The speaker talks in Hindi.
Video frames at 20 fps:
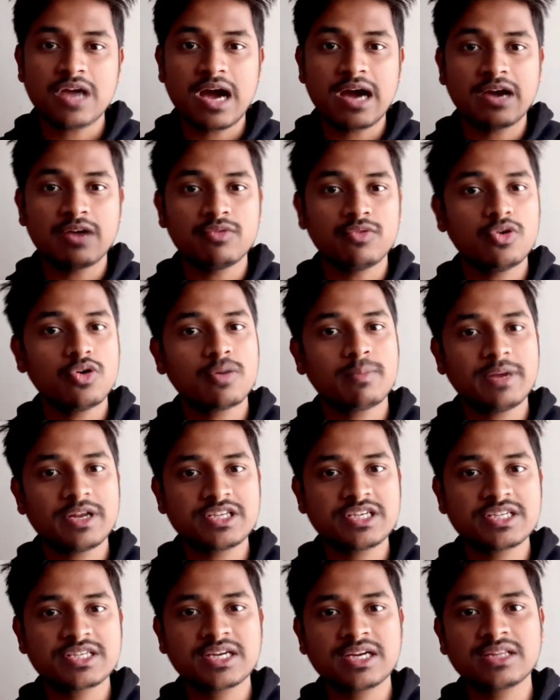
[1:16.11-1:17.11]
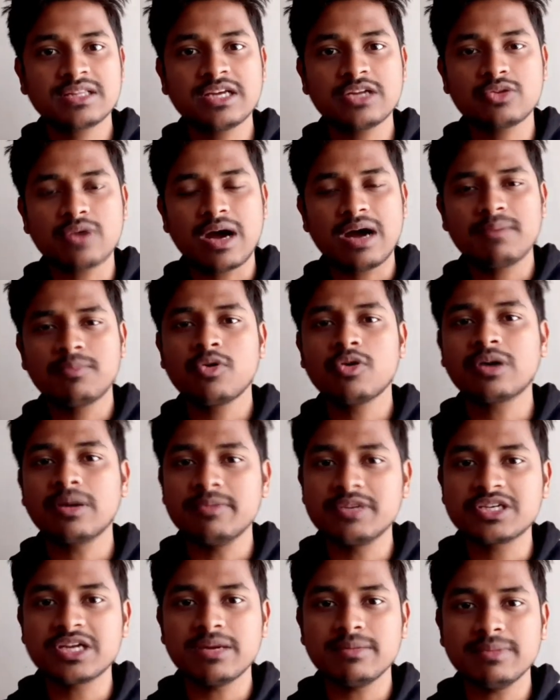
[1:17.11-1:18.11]
अगर वो लोग परचेस करता है तो आपको
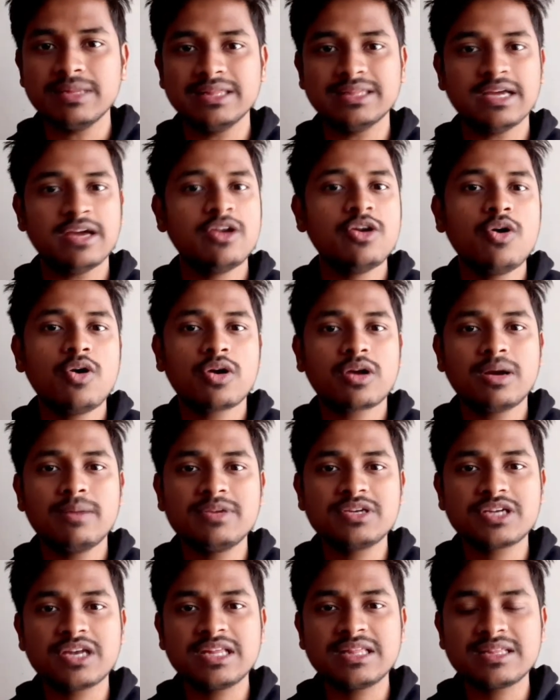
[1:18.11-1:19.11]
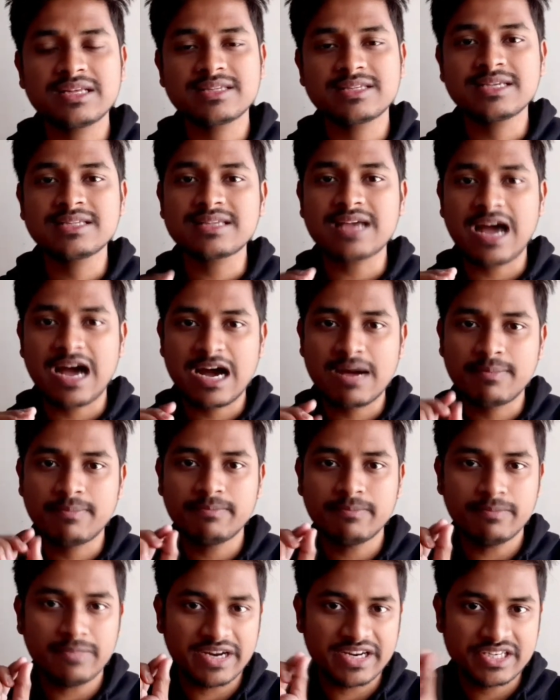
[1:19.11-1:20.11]
कमीशन मिलता है और कमीशन इन द सेंस आप
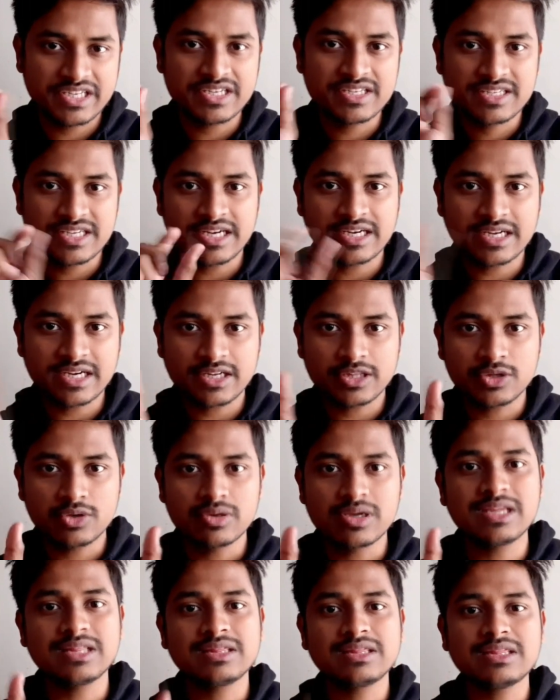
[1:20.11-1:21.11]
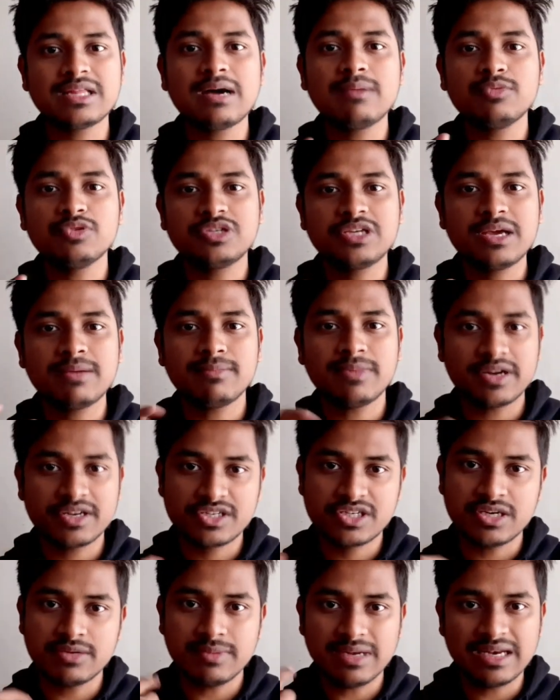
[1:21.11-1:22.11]
मार्जिन सेट करते हो कि कितना मुझे
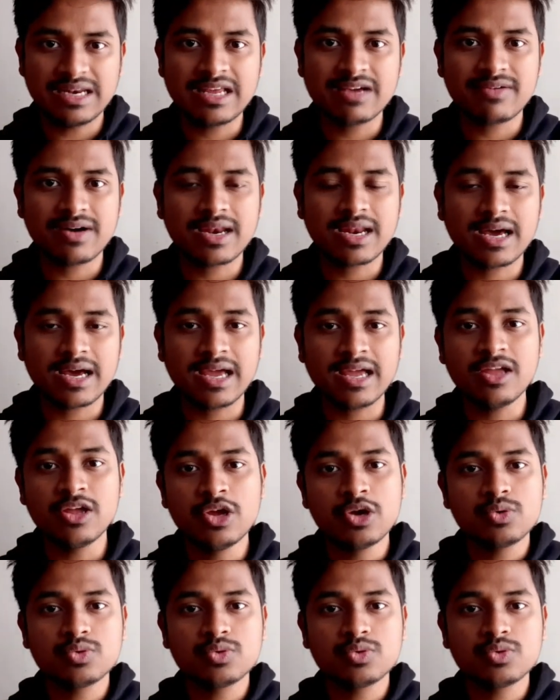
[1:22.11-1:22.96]
मार्जिन मिलने वाला है